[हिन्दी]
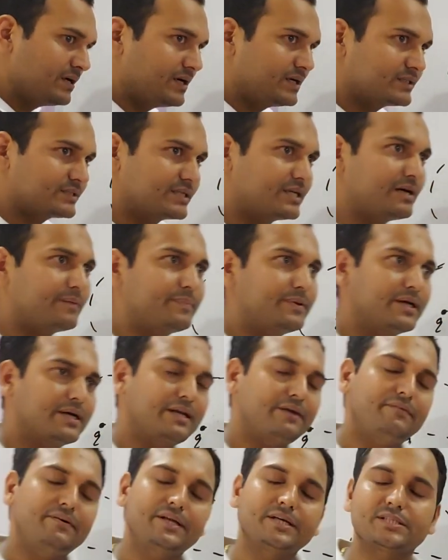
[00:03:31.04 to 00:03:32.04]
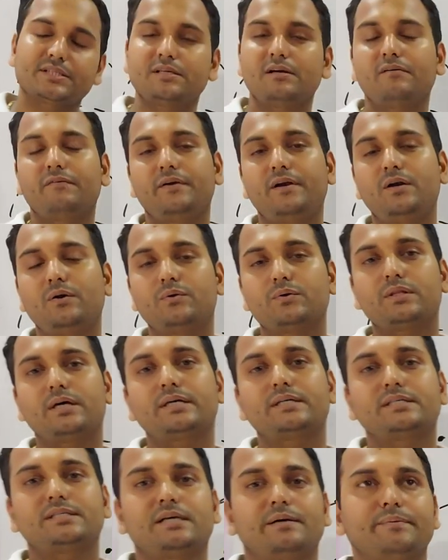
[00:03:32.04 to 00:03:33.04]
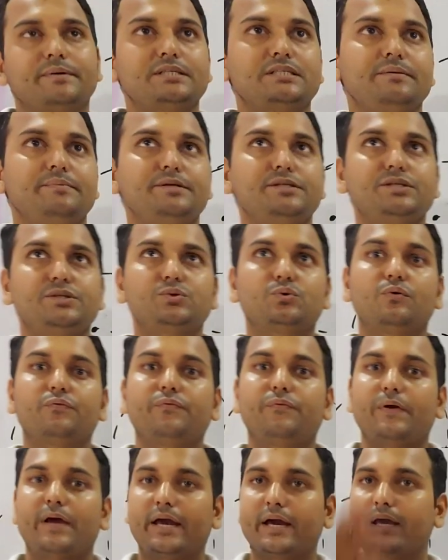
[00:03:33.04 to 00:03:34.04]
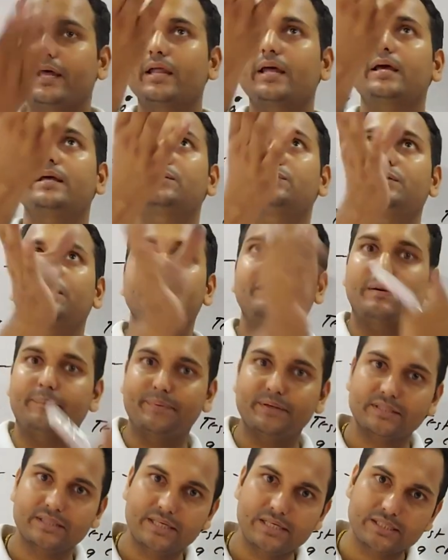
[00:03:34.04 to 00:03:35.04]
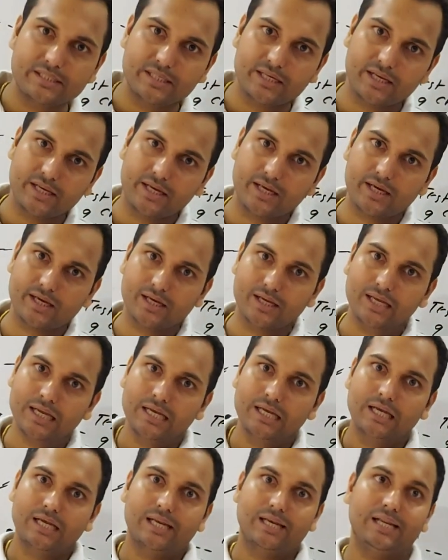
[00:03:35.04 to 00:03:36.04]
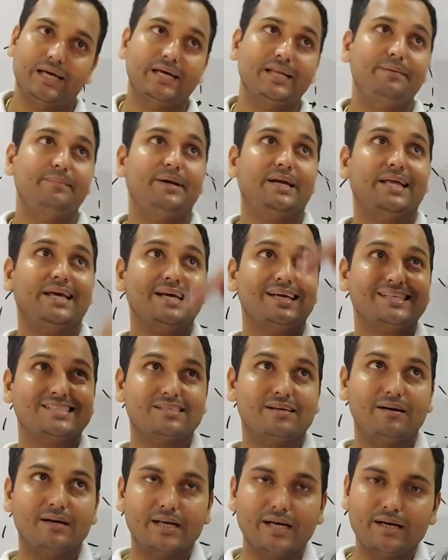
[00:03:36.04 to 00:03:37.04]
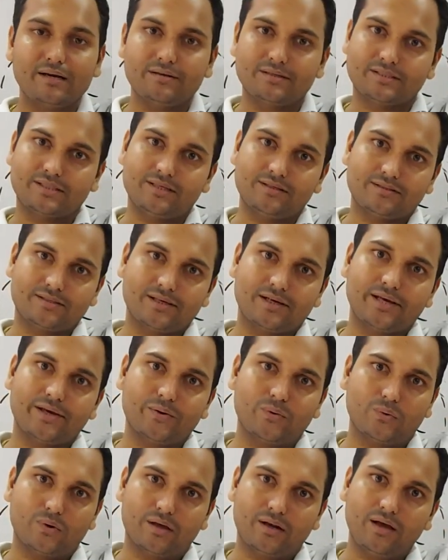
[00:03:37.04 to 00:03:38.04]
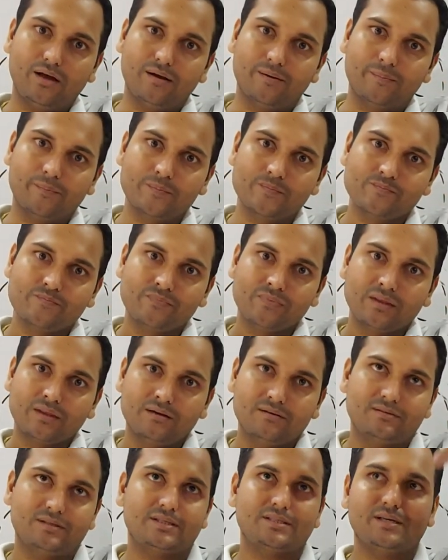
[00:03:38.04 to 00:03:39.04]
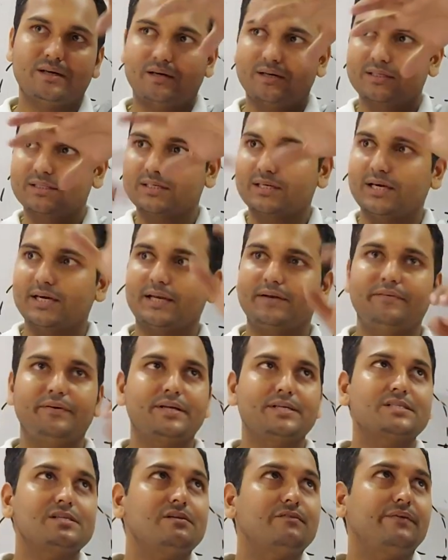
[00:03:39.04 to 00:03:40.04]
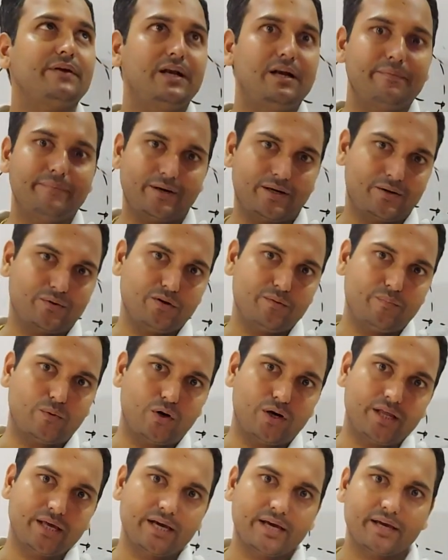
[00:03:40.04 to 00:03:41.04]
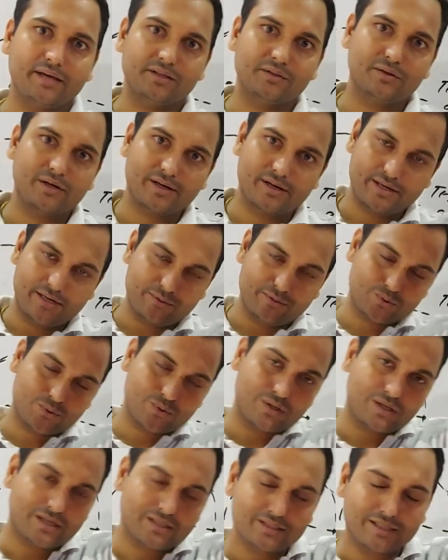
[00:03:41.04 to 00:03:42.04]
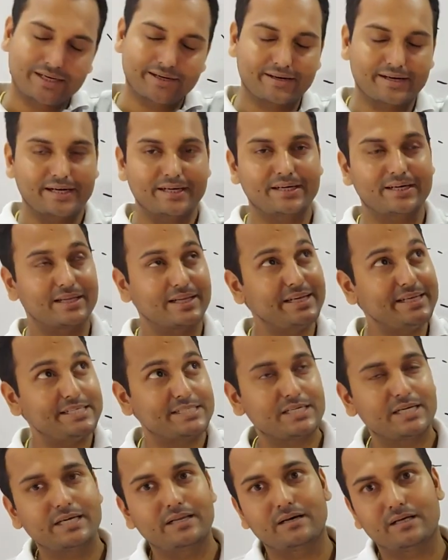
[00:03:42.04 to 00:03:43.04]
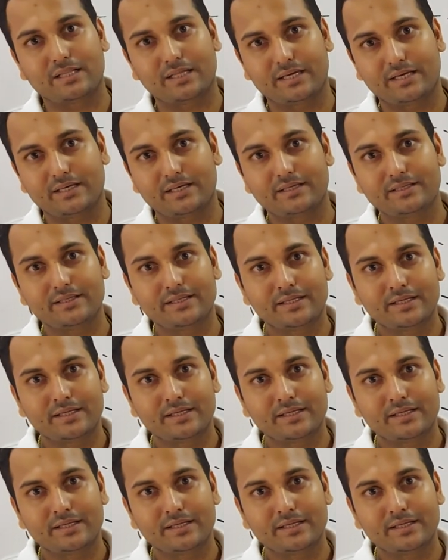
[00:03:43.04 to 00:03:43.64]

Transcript: अर्थ का अपना ग्रेविटेशनल फील्ड होता है जैसे आप किसी भी चीज को फेंक रहे हैं तो ये वापस खींच दे रही है लेकिन बेटा एक सर्टेन डिस्टेंस तक ये होगा ना जैसे अर्थ के ग्रेविटेशनल फील्ड में अगर कोई बॉडी आएगी तो उसको अर्थ अट्रैक्ट करके नीचे गिरा देगी